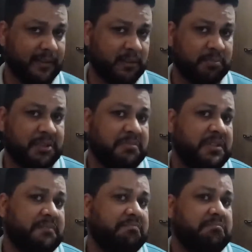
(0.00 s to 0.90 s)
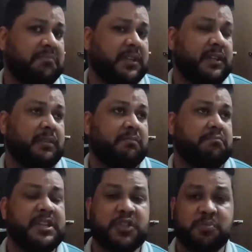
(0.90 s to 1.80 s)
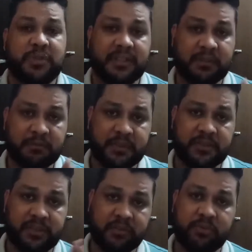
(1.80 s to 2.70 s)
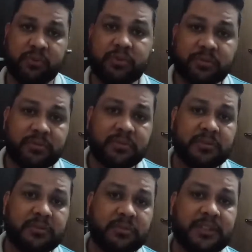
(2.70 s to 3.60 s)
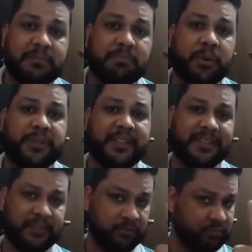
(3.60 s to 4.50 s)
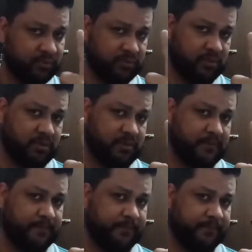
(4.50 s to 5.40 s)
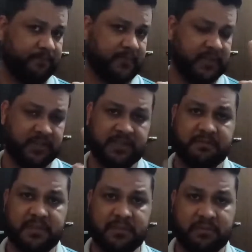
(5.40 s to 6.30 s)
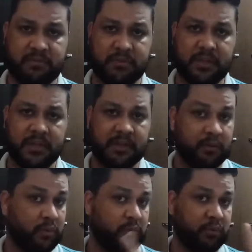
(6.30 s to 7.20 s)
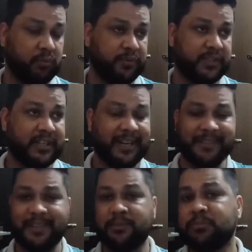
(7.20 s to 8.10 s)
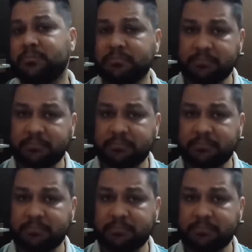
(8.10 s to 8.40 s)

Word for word: Então para mim, mesmo que não veja em todos, o que importa é que um só seja visto, ou de cada um.